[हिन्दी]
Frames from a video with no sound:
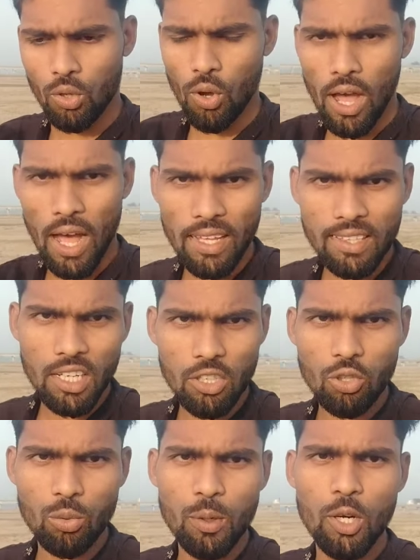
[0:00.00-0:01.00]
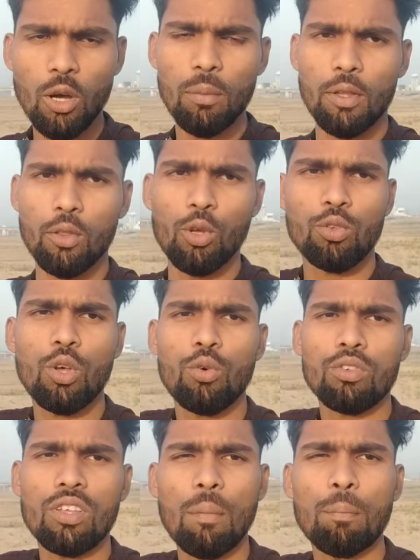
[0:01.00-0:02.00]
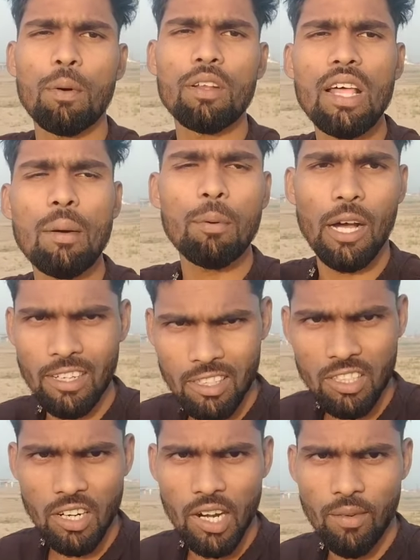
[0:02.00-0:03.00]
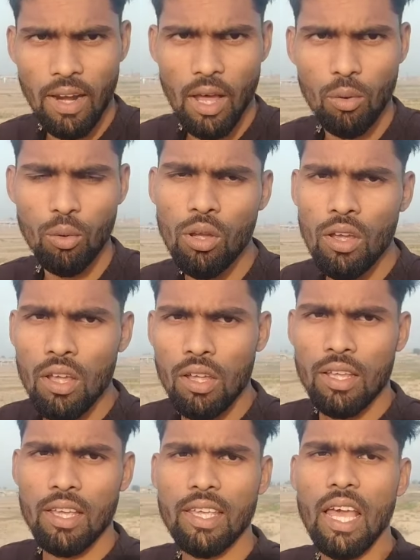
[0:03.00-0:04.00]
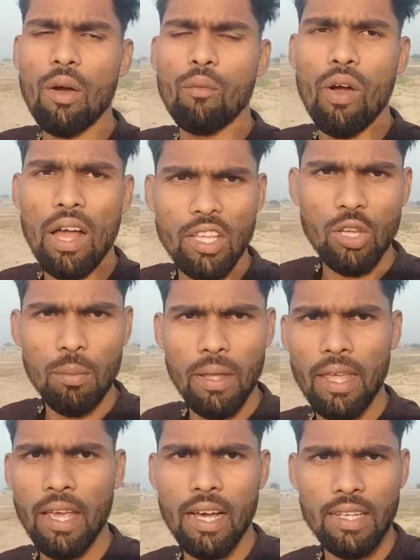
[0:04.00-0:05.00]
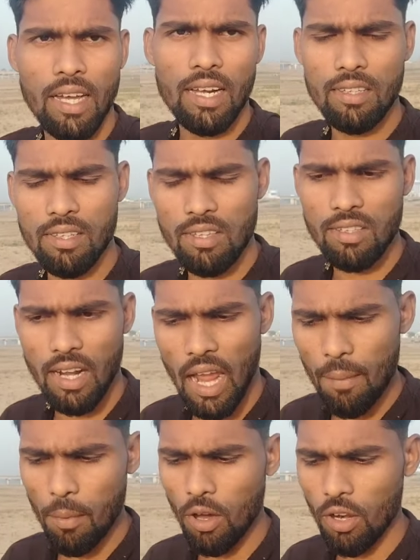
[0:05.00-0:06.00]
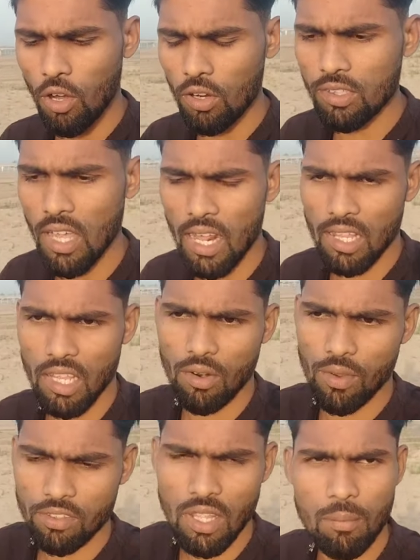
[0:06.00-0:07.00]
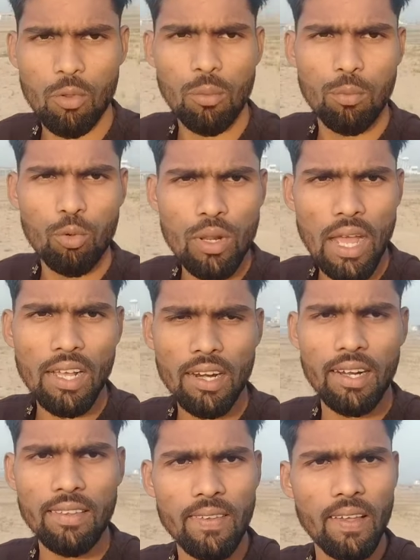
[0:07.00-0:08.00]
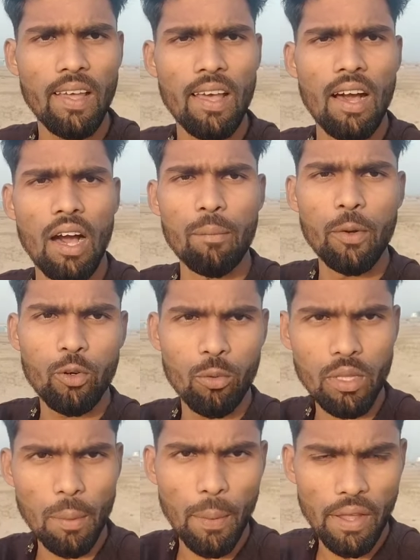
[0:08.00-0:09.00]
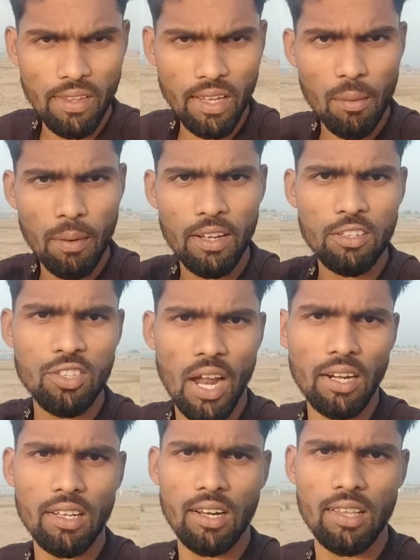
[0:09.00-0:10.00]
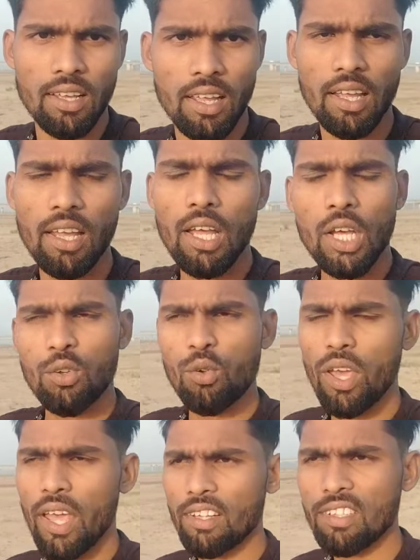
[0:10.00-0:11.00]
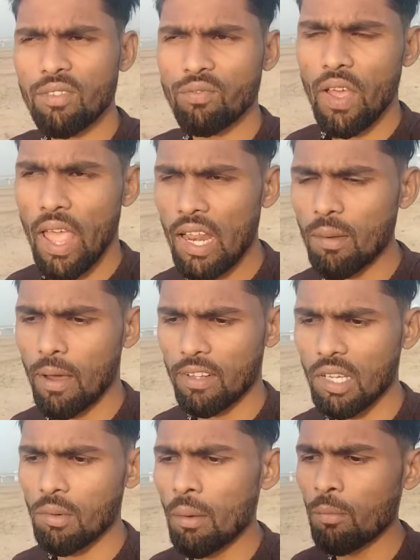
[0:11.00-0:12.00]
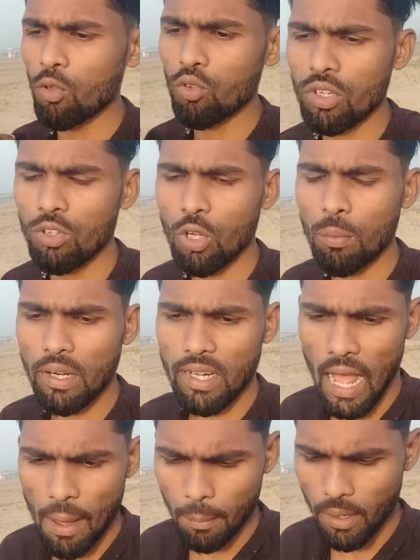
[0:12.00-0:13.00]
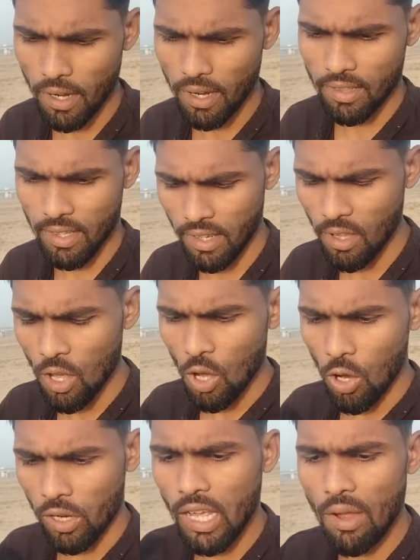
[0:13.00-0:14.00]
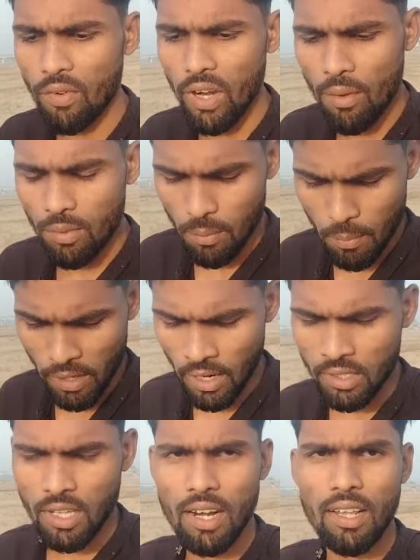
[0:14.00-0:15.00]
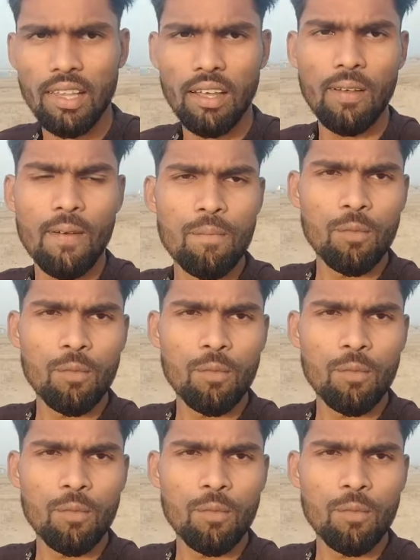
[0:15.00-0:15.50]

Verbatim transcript: तो आज के इस वीडियो में दोस्तों उसका पर्दा फास्ट करने वाला हूँ कि क्या वाकई में एक हज़ार सब्सक्राइबर और चार हज़ार वॉच टाइम को पूरा करने से हम यूट्यूब से पैसे कमाना स्टार्ट कर देंगे क्योंकि एज पहली बार जब हम दोस्तों यूट्यूब पर काम कर रहे थे और काफ़ी टाइम से मेहनत कर रहे थे